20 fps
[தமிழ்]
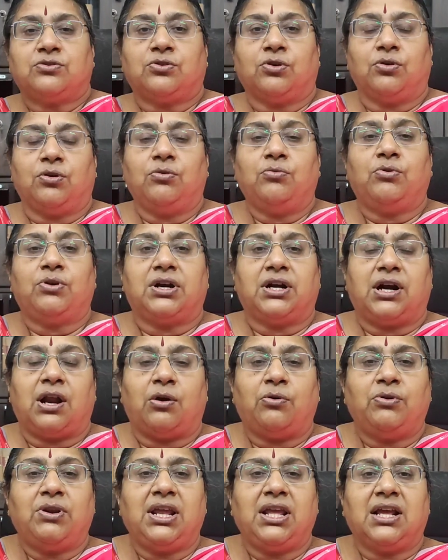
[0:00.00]
ஸோ ஒரு
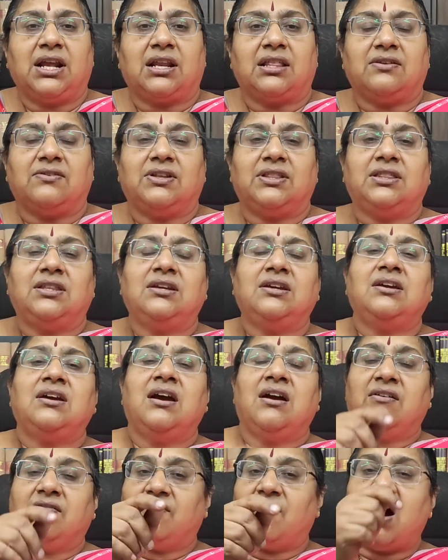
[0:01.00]
டவுரிங்கிறது வந்து
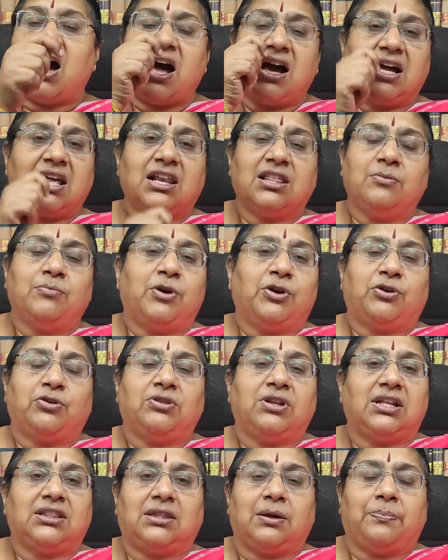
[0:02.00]
வாங்குறது
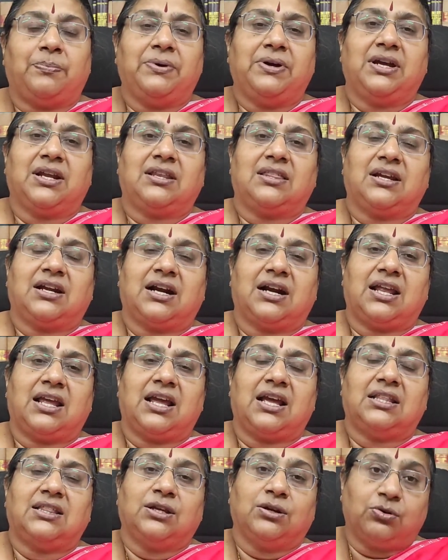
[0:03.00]
மட்டும்தான் தப்புங்கிறது
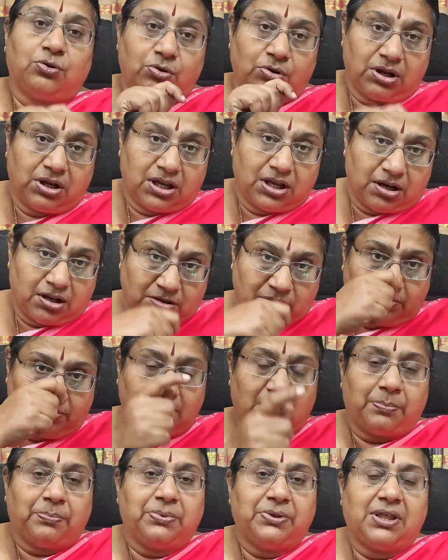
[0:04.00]
கிடையாது
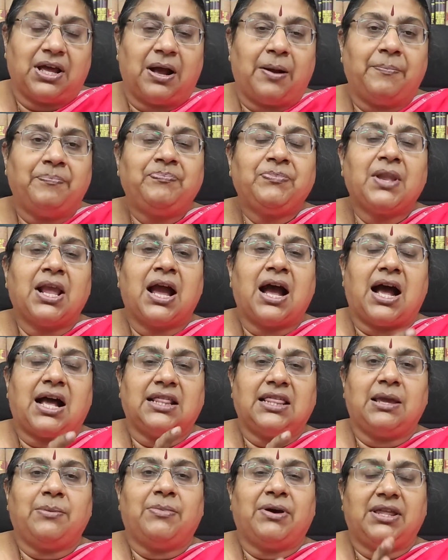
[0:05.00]
கொடுக்கறதும் தப்பு தான்
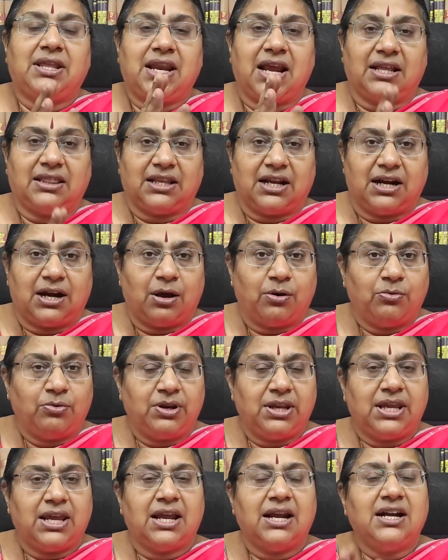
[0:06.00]
அதே மாதிரி அந்த
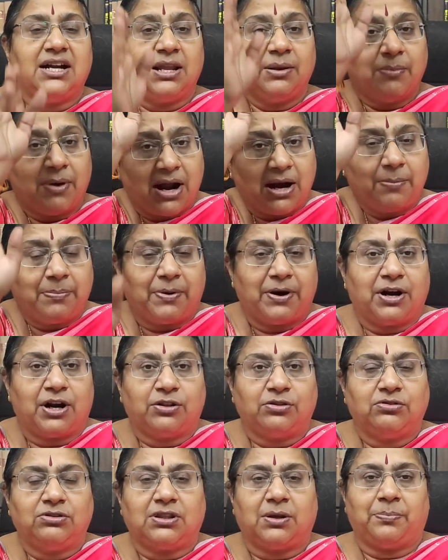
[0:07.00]
டவுரியை டிமாண்ட்
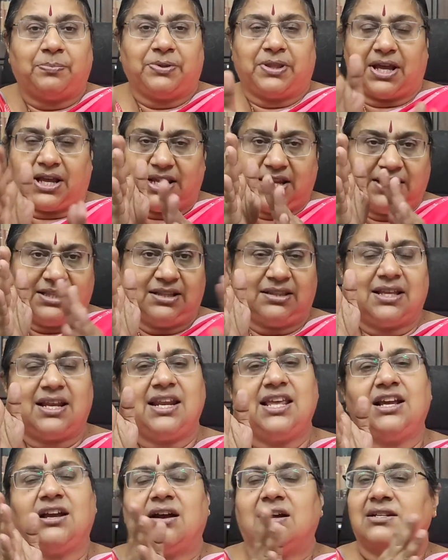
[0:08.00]
பண்ணுறதும் தப்பு தான் இது
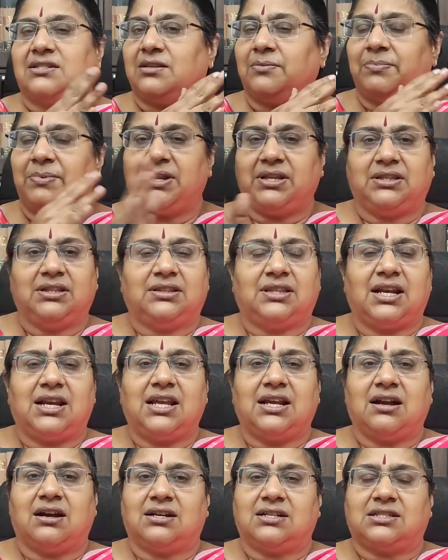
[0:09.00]
தனி கான்செப்ட் இது
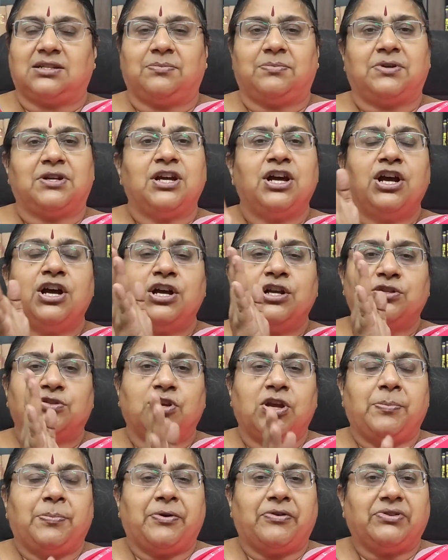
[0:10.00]
தனி கான்செப்ட்
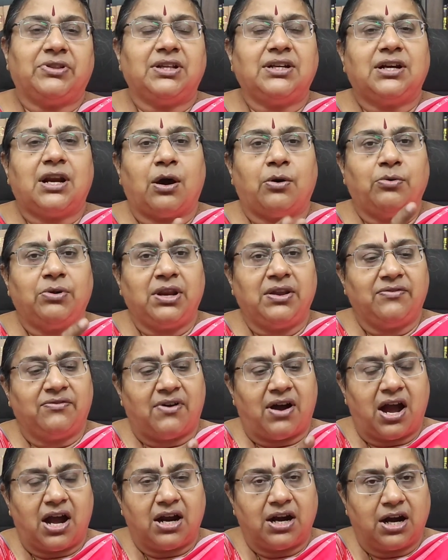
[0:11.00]
ஸோ இப்போ வந்து டவுரி
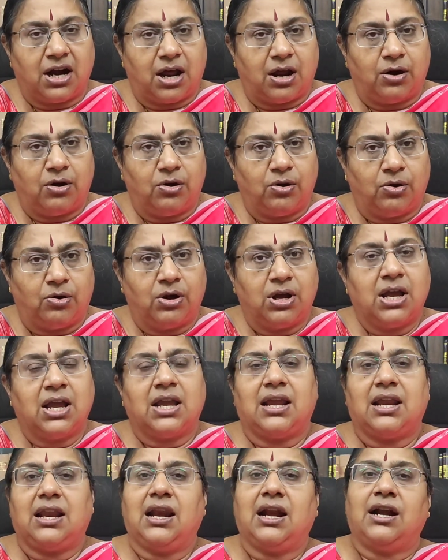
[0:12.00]
வாங்கினாலோ
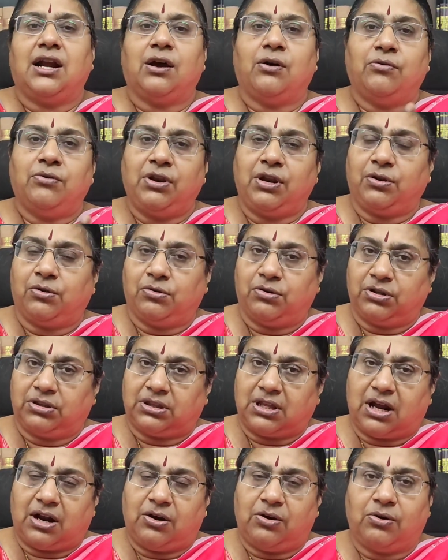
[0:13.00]
இல்லை டவுரி
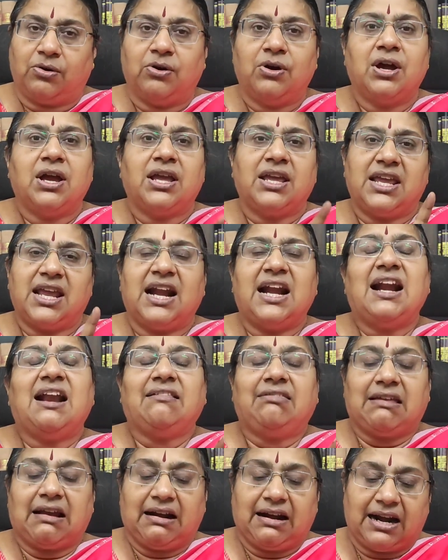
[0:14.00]
கொடுத்தாலோ என்ன
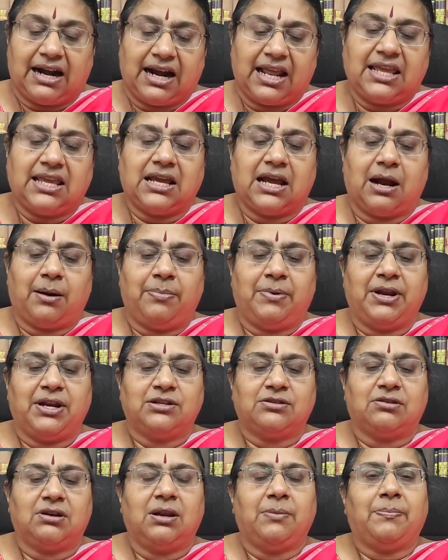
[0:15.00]
தண்டனை
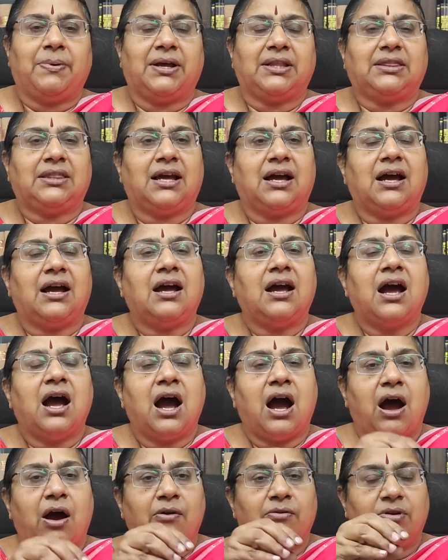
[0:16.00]
அப்படின்னு சொல்லி பார்த்தா
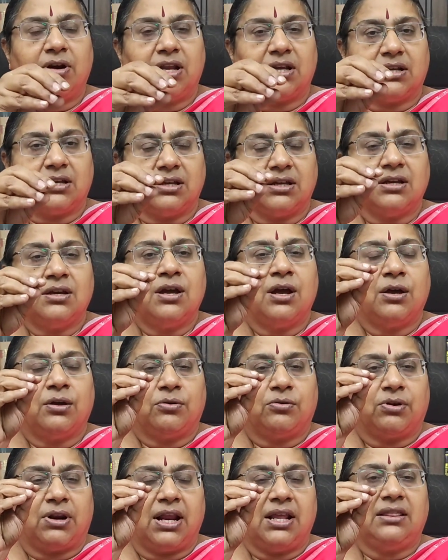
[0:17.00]
அவங்களுக்கு
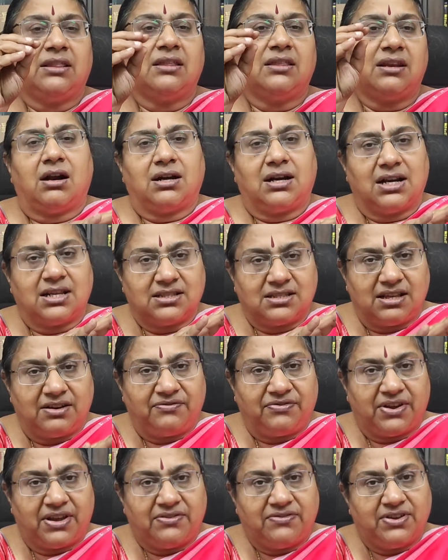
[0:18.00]
குறைந்த நாட் லெஸ்
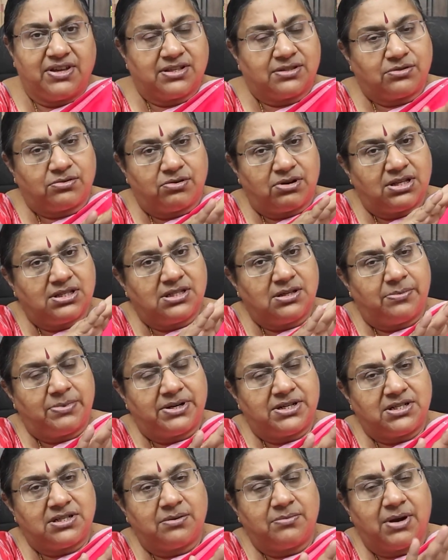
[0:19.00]
தென் ஃபைவ் இயர்ஸ்
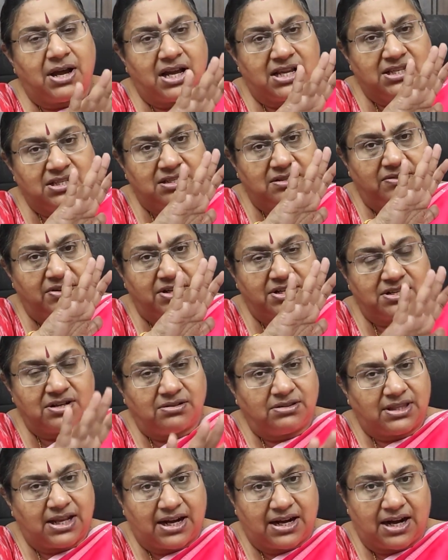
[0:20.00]
குறைஞ்சபட்சம் அஞ்சு
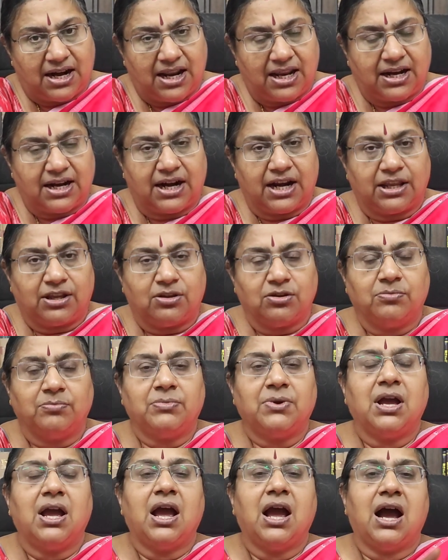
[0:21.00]
வருஷம் தண்டனை
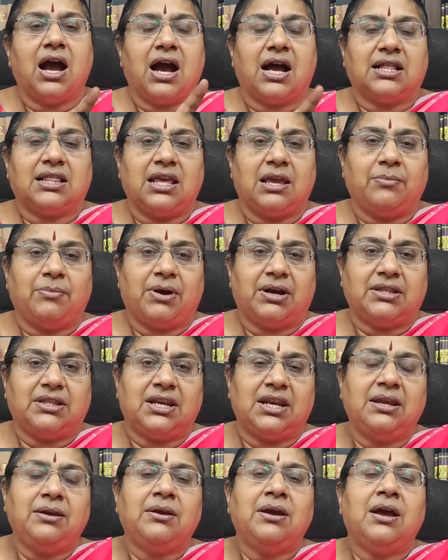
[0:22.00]
கிடைக்கும் அதே
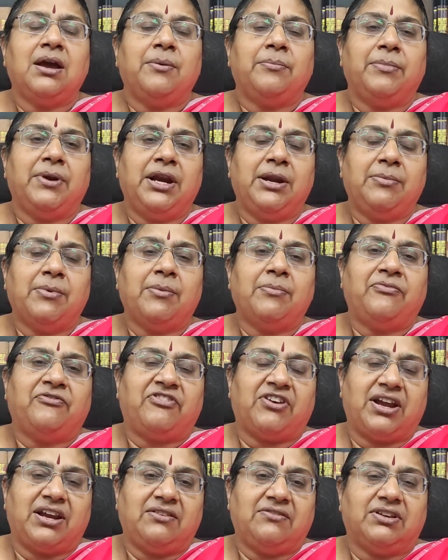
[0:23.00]
மாதிரி மினிமம்
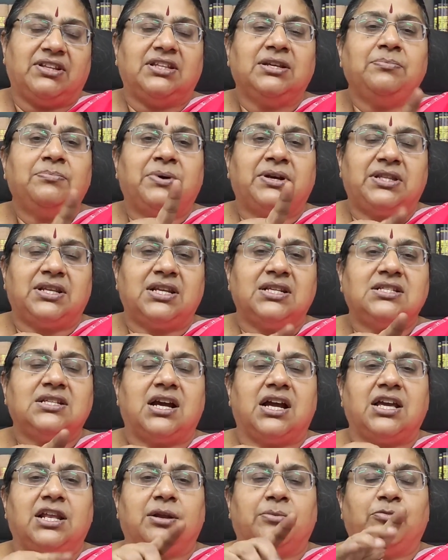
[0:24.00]
ஃபைன் வந்து
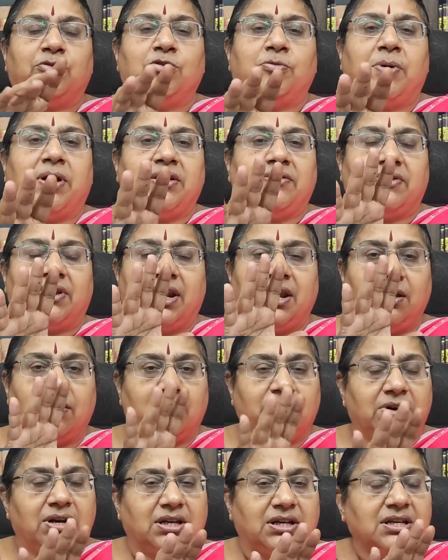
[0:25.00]
பதினஞ்சாயிரம் ரூபாய் வரை
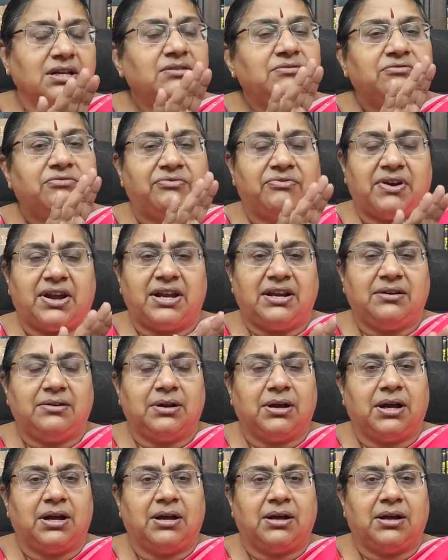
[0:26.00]
அவங்களுக்கு ஃபைன்